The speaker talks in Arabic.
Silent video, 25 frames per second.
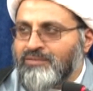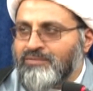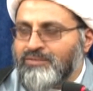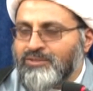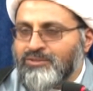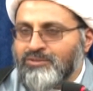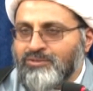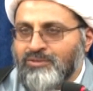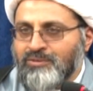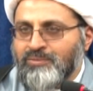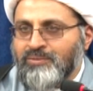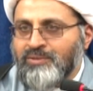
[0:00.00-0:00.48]
في
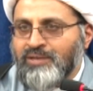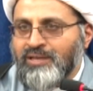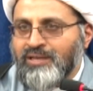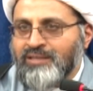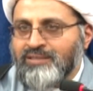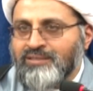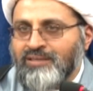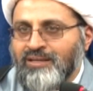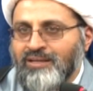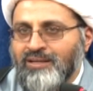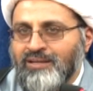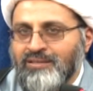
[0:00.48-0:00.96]
شبهه
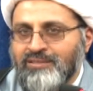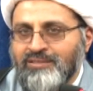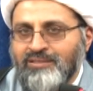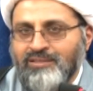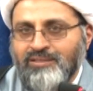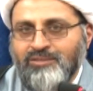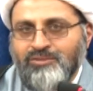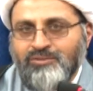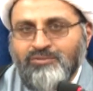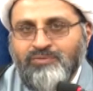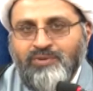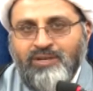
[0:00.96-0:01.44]

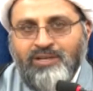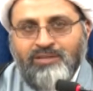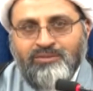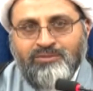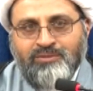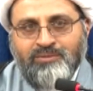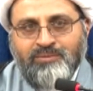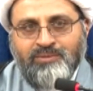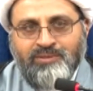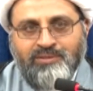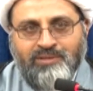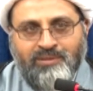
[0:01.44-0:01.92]
اعتقاديه شوف هاي
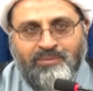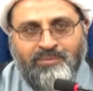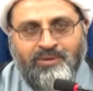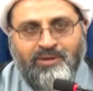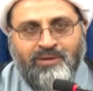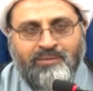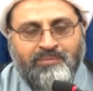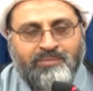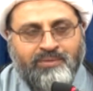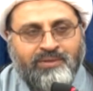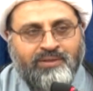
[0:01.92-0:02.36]
شبهه تمام